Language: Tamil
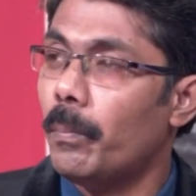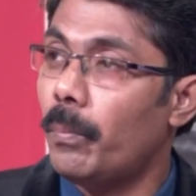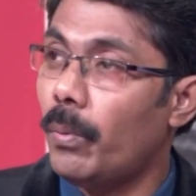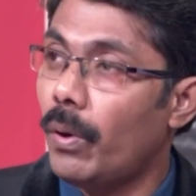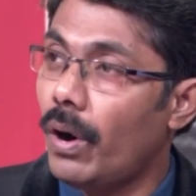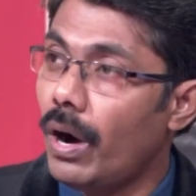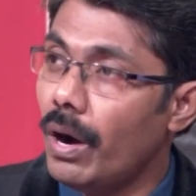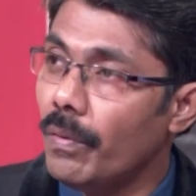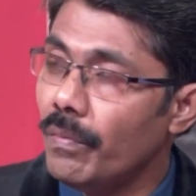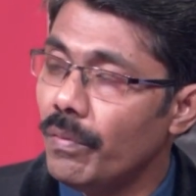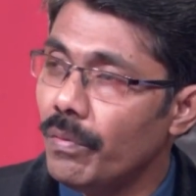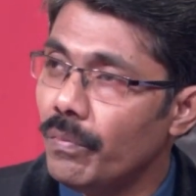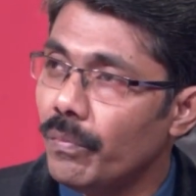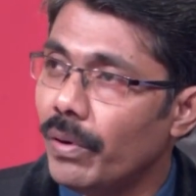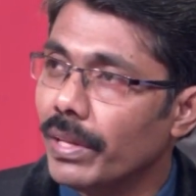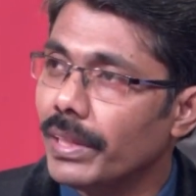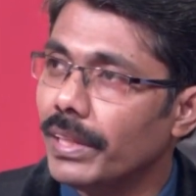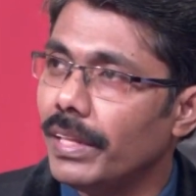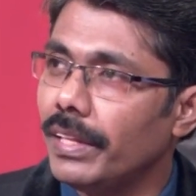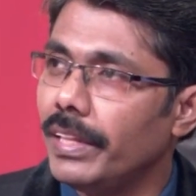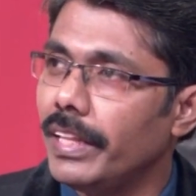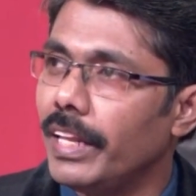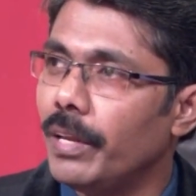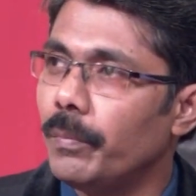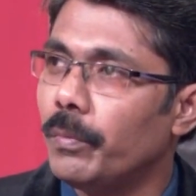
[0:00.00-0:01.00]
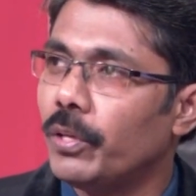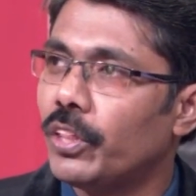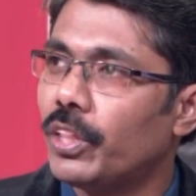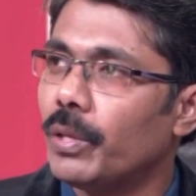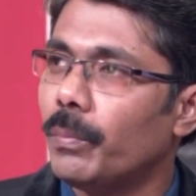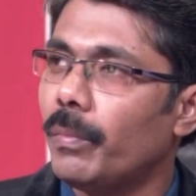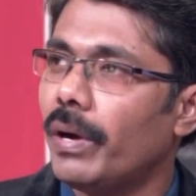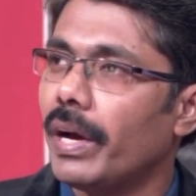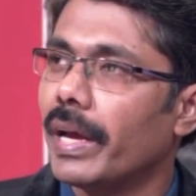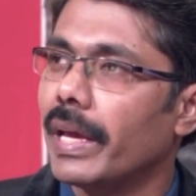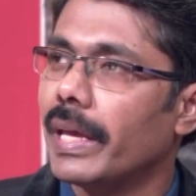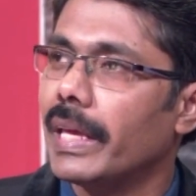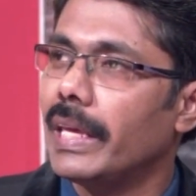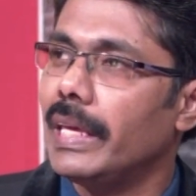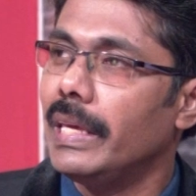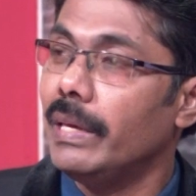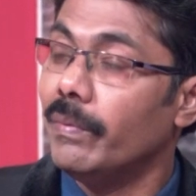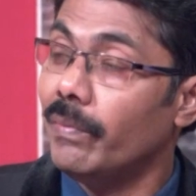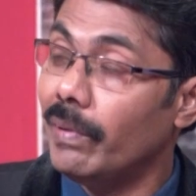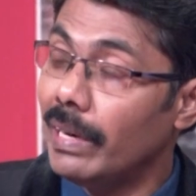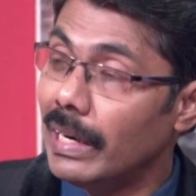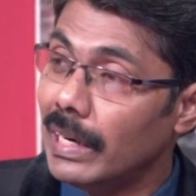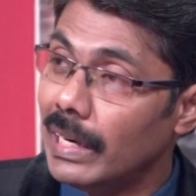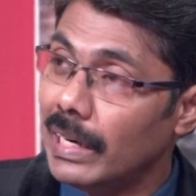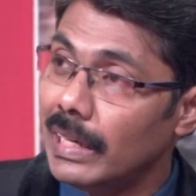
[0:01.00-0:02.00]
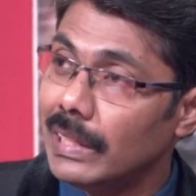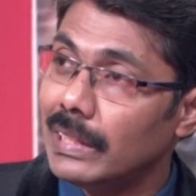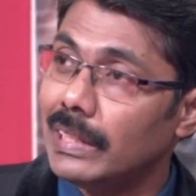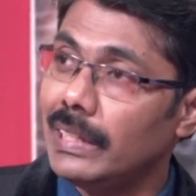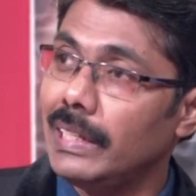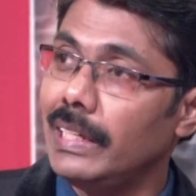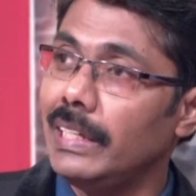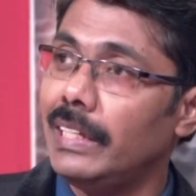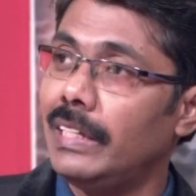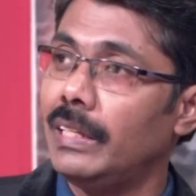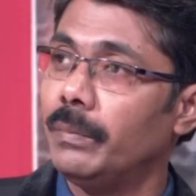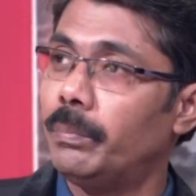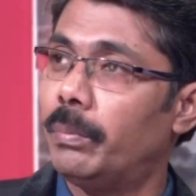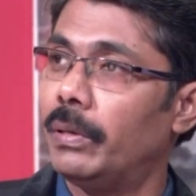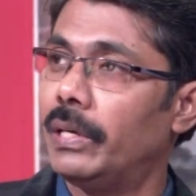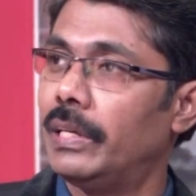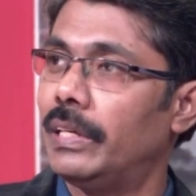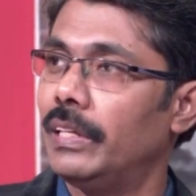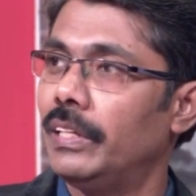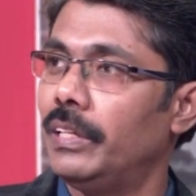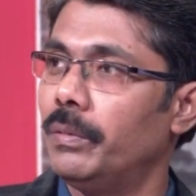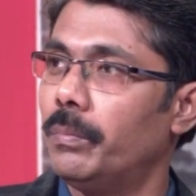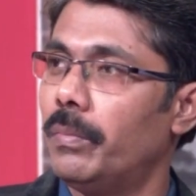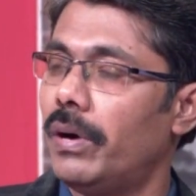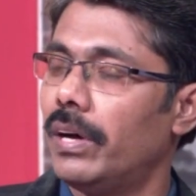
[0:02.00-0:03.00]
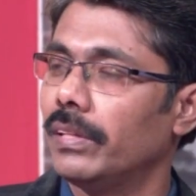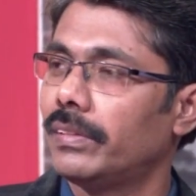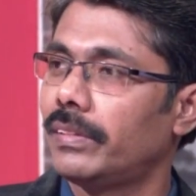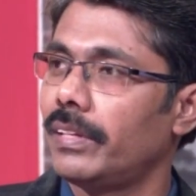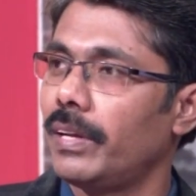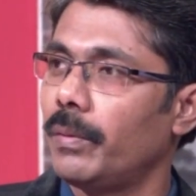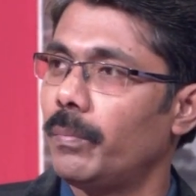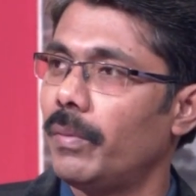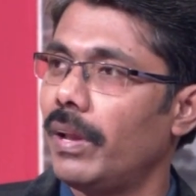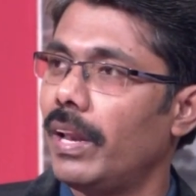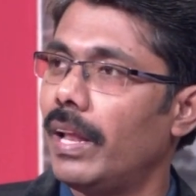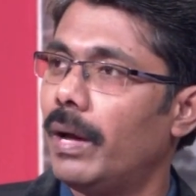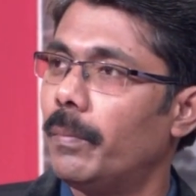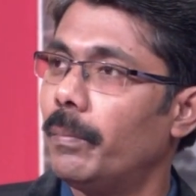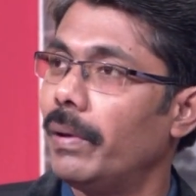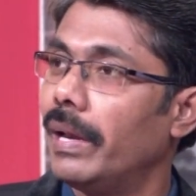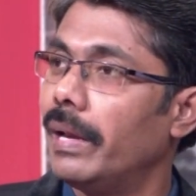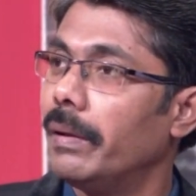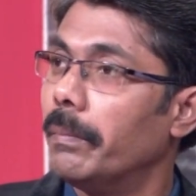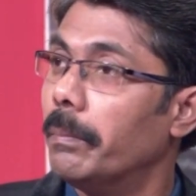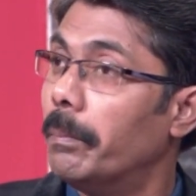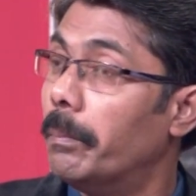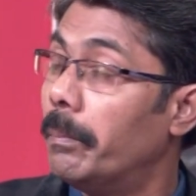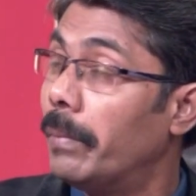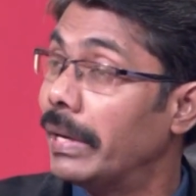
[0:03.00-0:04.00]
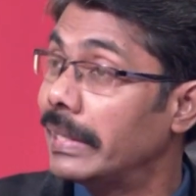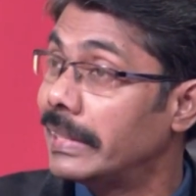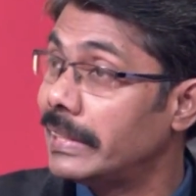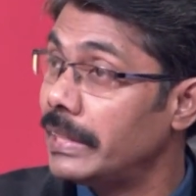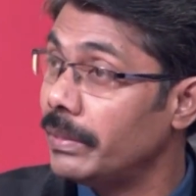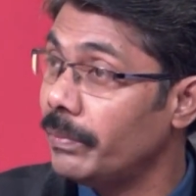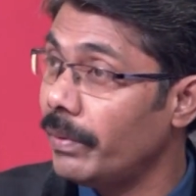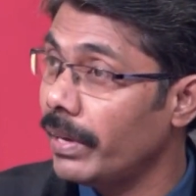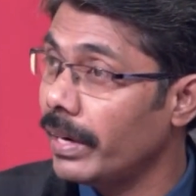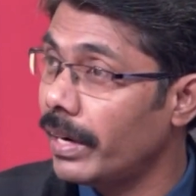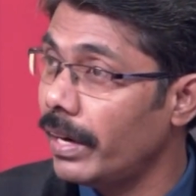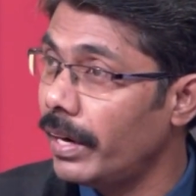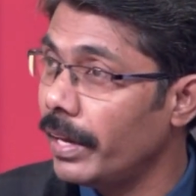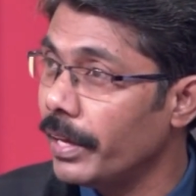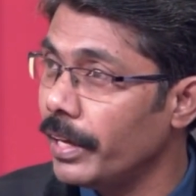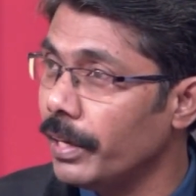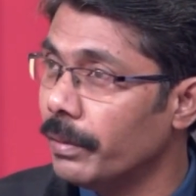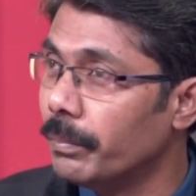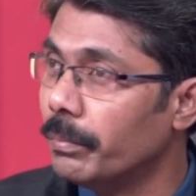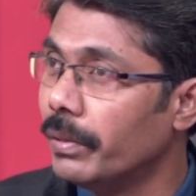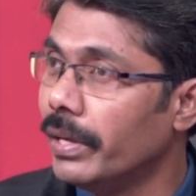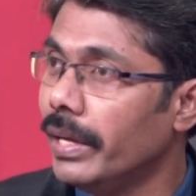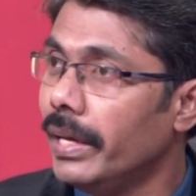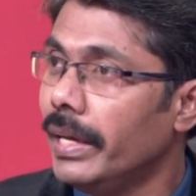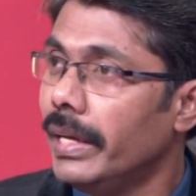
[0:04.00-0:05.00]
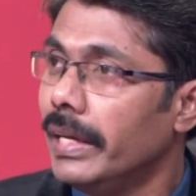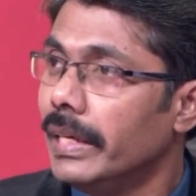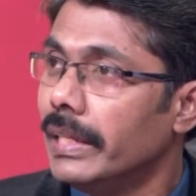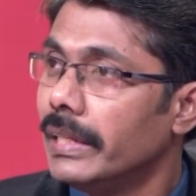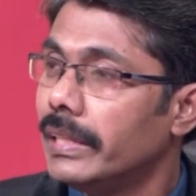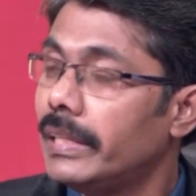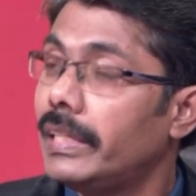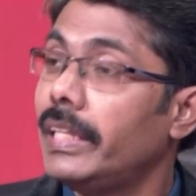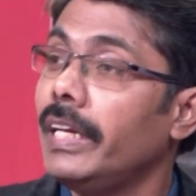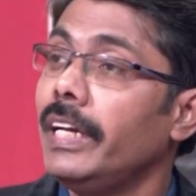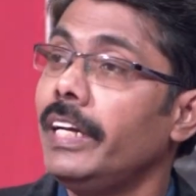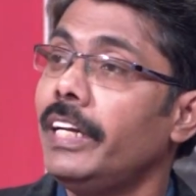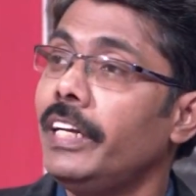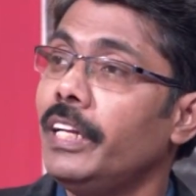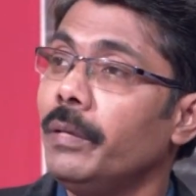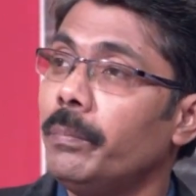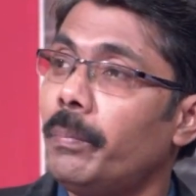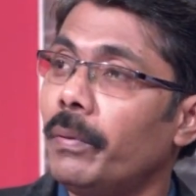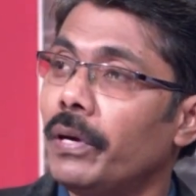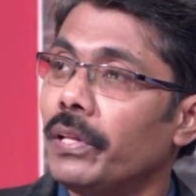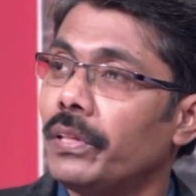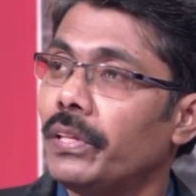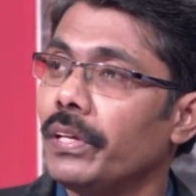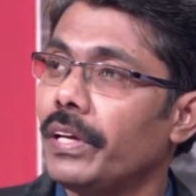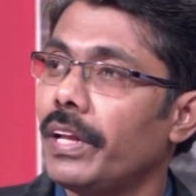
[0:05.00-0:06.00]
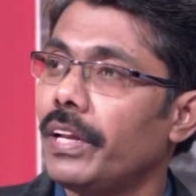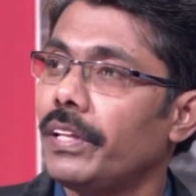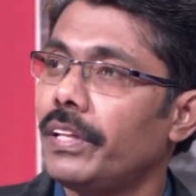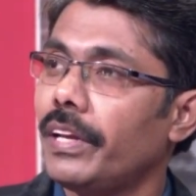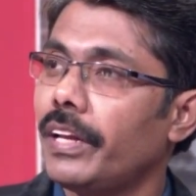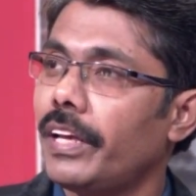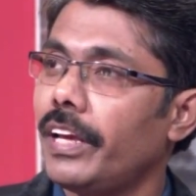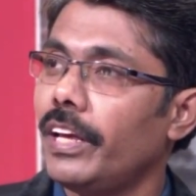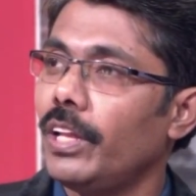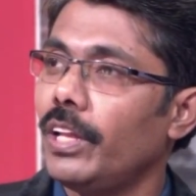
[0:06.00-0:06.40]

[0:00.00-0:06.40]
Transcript: பாவம் வந்தது நிமித்தமாக இவர்கள் தீட்டுப்பட்டது மாத்திரமல்லாமல் மற்றவர்களையும் தீட்டுப்படுத்துகிறதற்கு